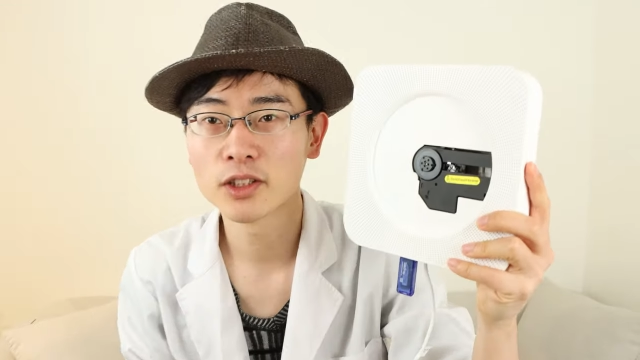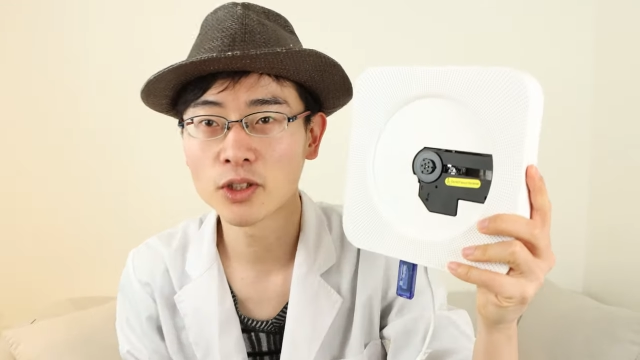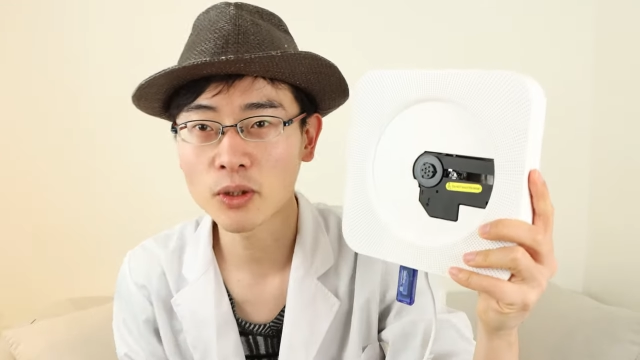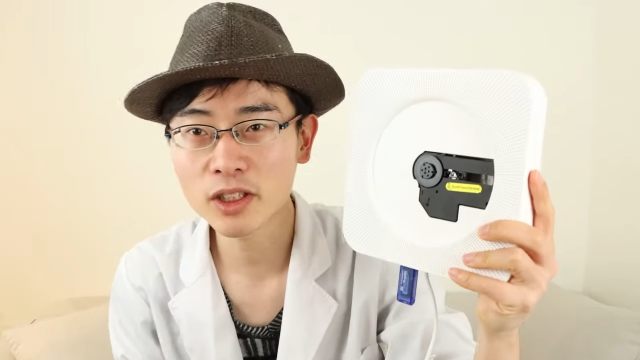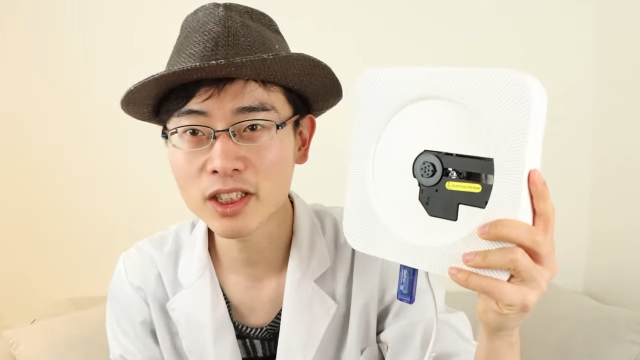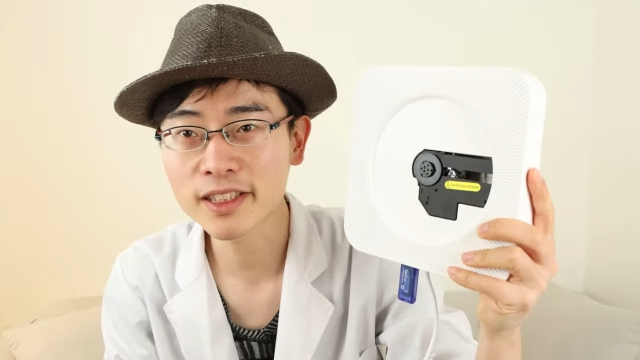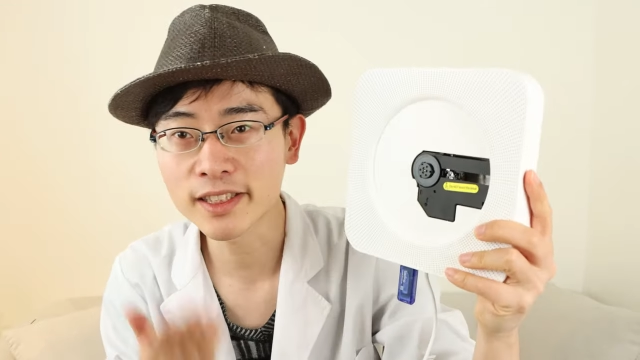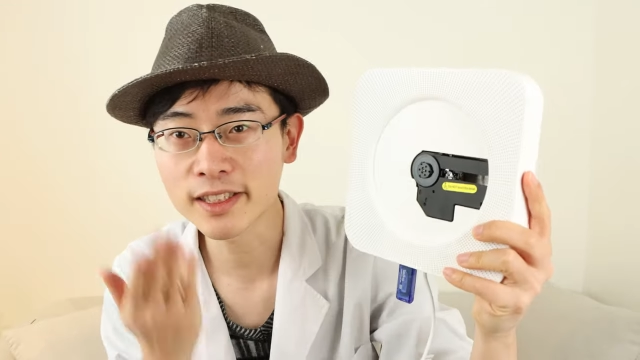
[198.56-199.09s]

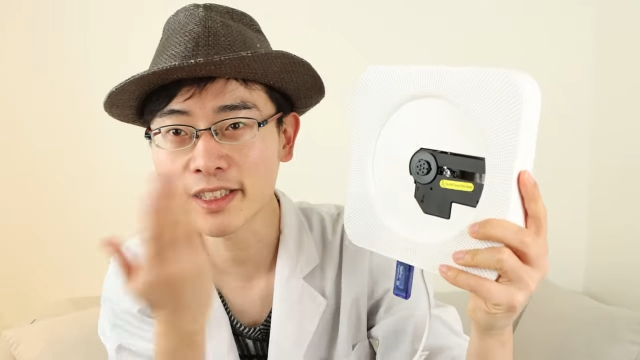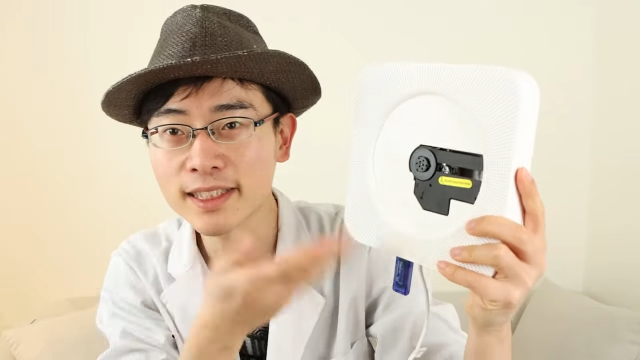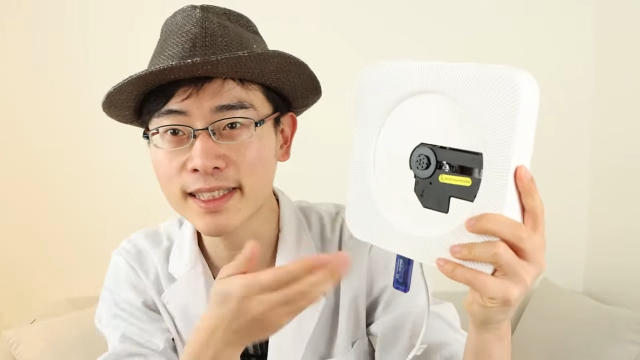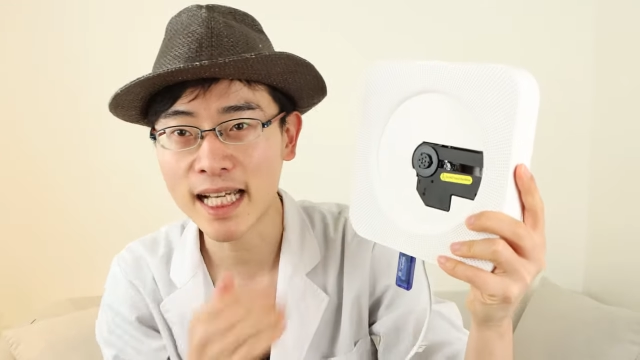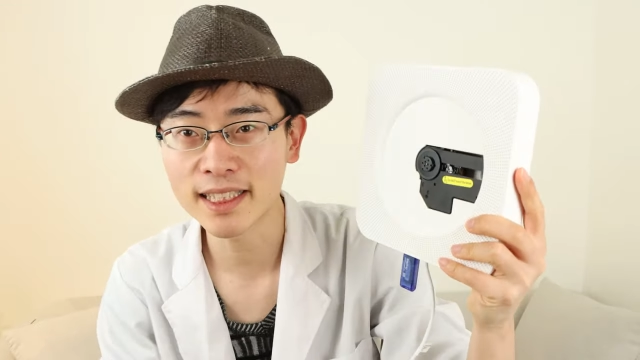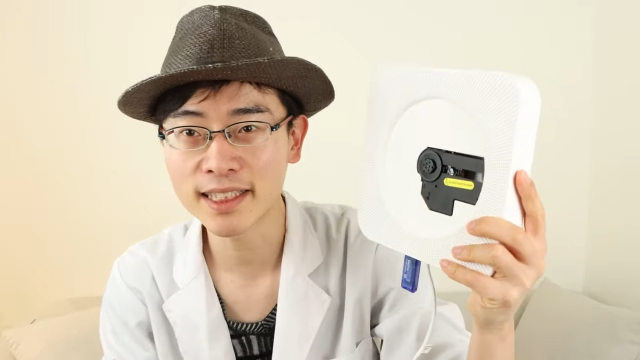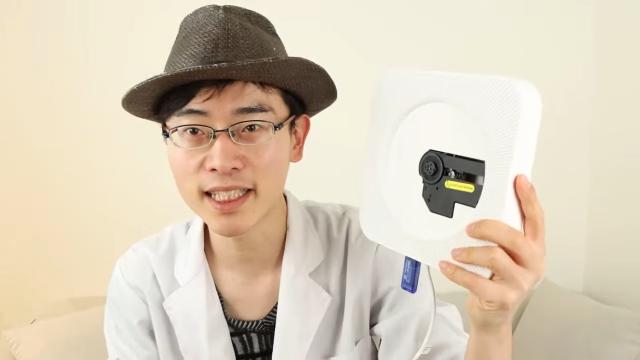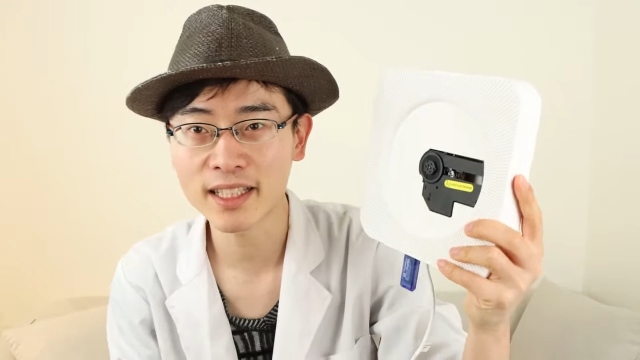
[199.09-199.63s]
直結すぐ
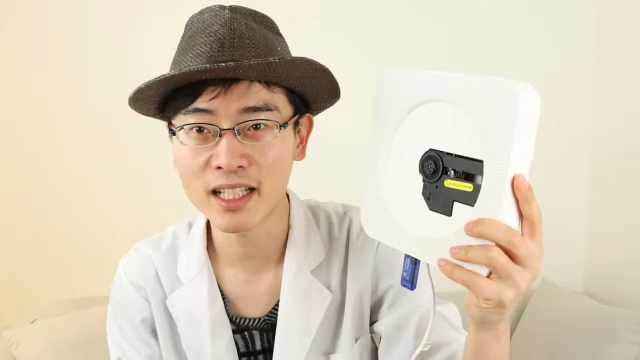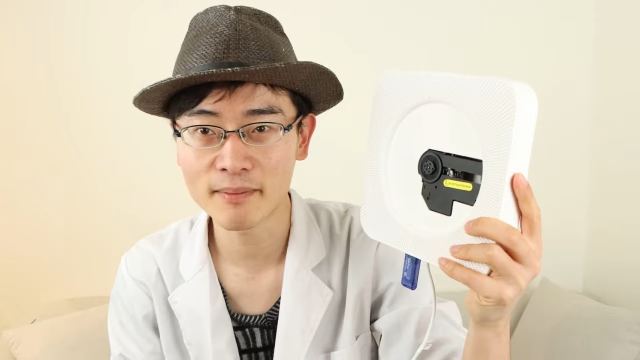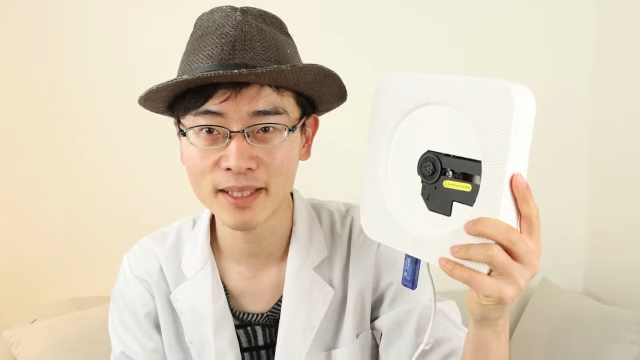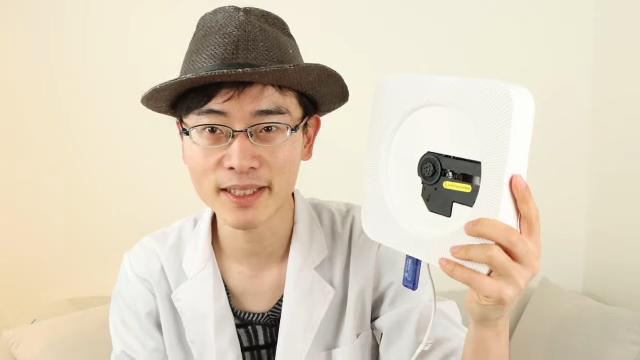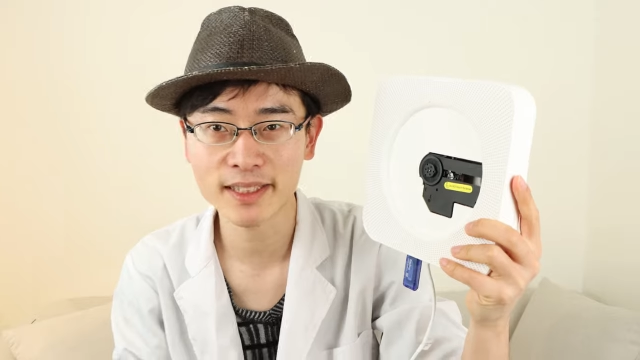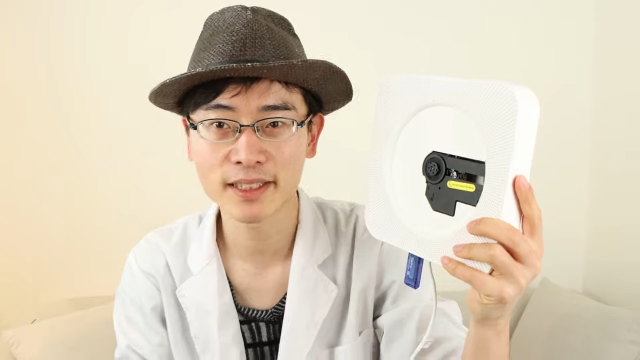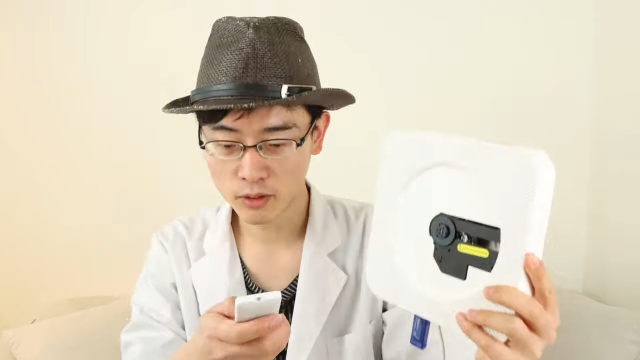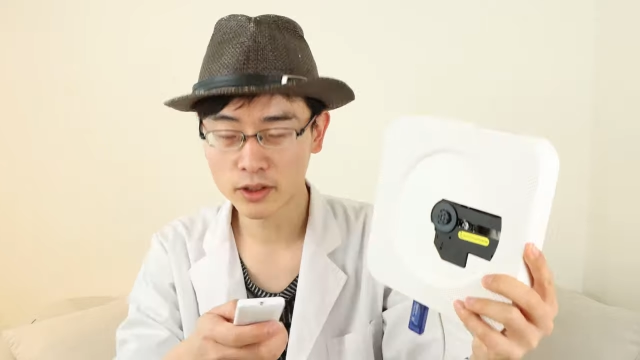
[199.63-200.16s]
再生されます。